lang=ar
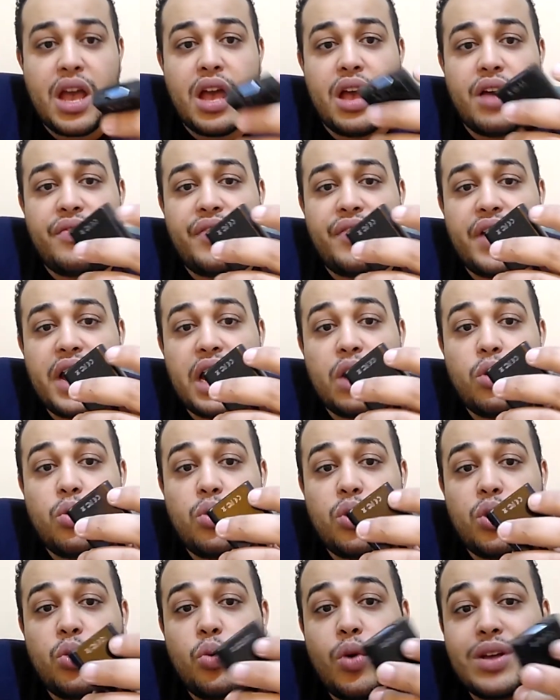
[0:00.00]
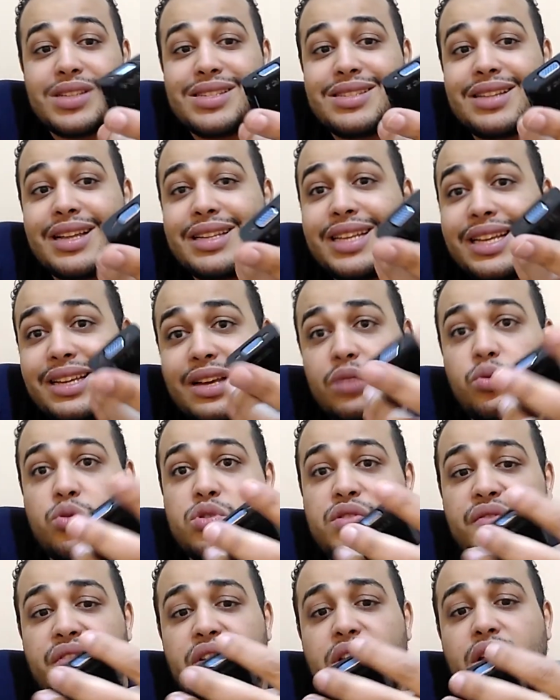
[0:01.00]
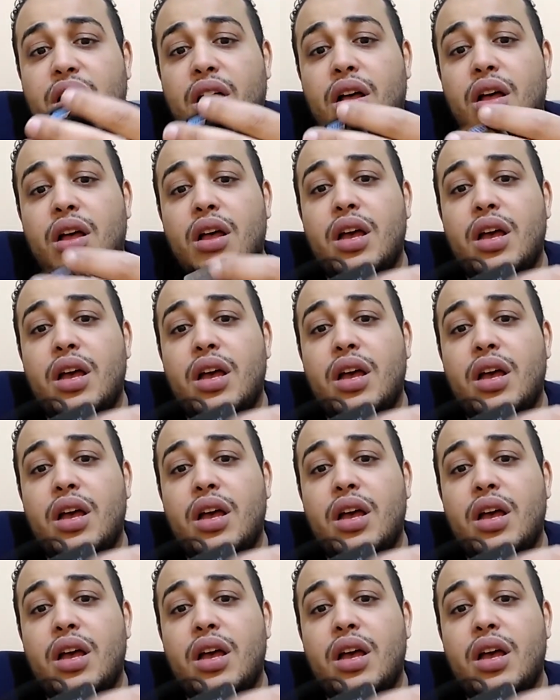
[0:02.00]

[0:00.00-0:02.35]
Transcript: فالوصله دي وظيفتها